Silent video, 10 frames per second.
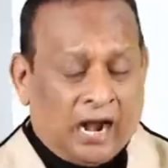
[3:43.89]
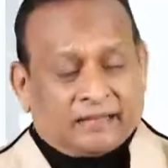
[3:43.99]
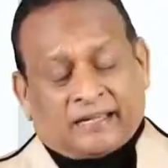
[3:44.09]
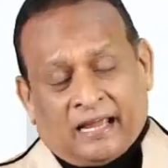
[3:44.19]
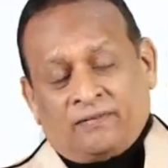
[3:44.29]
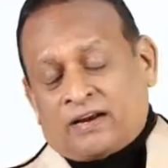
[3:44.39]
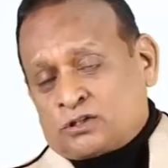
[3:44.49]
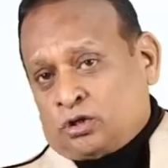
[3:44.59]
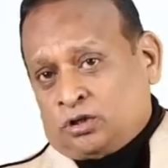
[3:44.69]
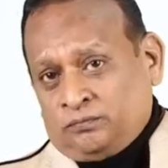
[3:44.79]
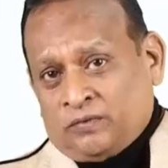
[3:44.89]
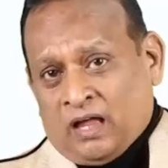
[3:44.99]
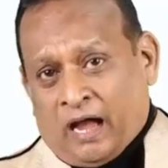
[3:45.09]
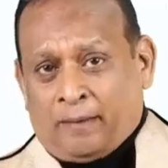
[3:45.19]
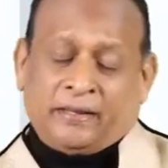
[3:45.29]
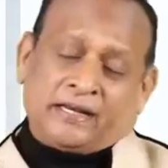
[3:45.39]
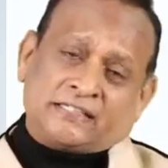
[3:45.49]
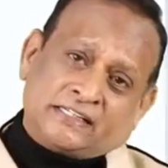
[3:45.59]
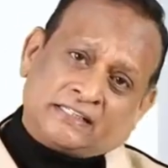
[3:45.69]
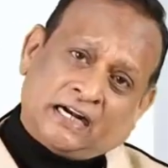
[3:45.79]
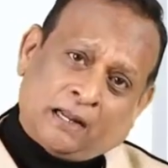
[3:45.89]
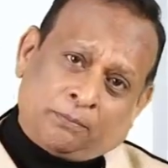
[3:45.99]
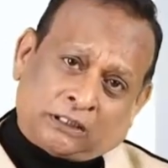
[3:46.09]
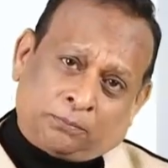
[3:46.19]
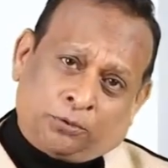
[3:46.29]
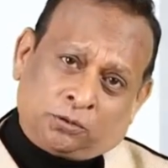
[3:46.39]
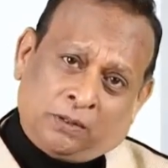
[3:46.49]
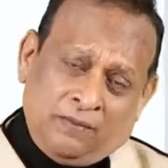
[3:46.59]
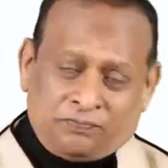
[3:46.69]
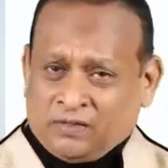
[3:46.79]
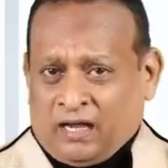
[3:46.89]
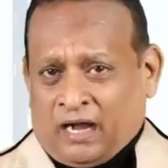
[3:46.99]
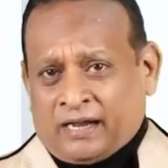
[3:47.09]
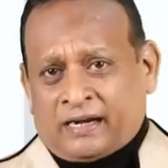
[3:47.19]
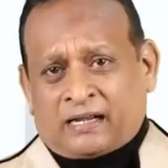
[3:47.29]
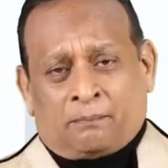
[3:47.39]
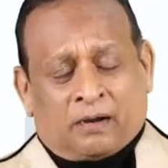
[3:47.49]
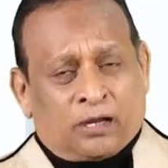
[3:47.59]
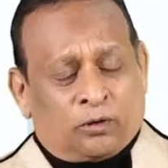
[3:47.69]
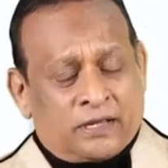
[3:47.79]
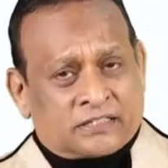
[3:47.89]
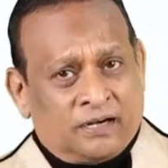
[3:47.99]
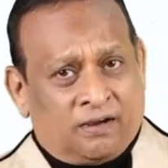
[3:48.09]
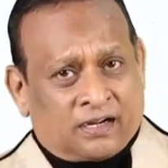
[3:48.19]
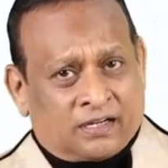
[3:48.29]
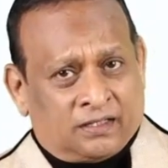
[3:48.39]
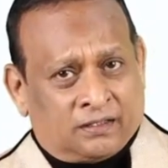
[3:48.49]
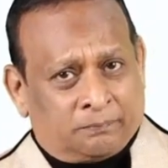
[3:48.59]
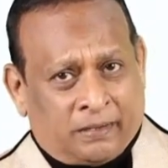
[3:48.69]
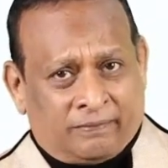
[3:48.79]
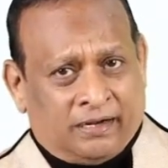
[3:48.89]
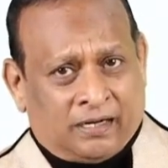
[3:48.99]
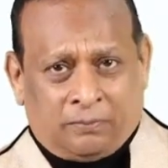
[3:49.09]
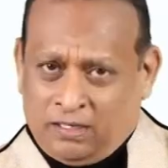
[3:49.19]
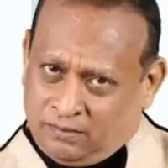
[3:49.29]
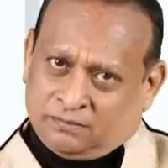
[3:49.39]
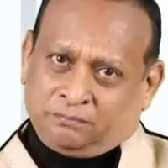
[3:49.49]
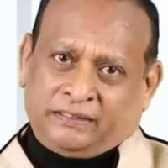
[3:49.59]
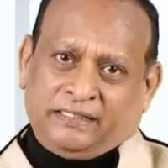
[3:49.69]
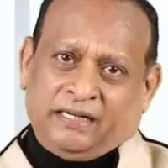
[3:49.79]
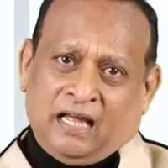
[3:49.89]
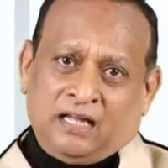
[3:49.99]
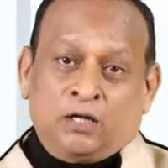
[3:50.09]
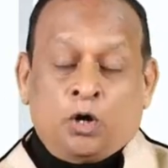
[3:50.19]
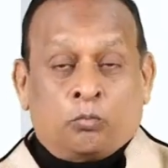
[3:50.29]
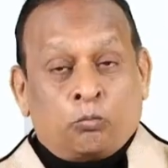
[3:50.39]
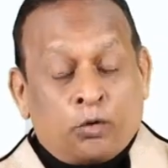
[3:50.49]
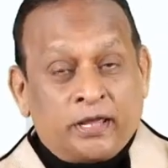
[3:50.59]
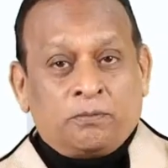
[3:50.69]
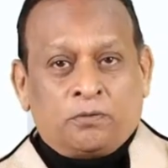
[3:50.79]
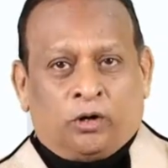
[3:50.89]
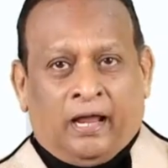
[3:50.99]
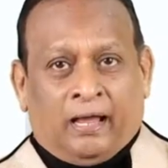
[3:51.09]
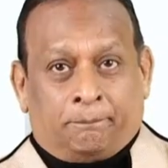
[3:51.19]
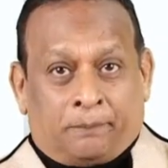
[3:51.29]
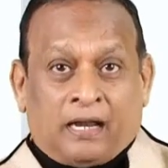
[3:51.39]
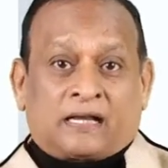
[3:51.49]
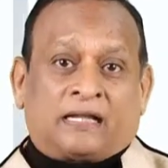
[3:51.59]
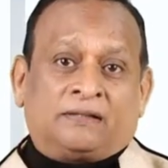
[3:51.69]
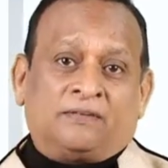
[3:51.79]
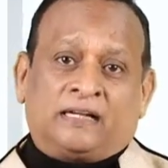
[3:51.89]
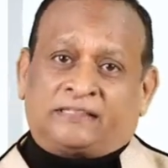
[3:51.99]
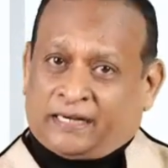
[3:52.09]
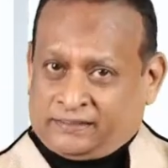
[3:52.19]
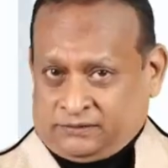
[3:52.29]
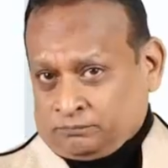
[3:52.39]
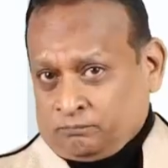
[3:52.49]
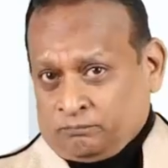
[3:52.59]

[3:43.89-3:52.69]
அடுத்த கேள்வி என்ன சொல்லும் அமெரிக்க சிட்டிசன் ஆனால் பார்த்துற போதுமா அங்கே இருக்கிற மக்களுடைய செல்வாக்கு பெற வேண்டாமா பார்த்தீங்களா முடியும்னு ஒன்று பல கதவுகள் திறக்குது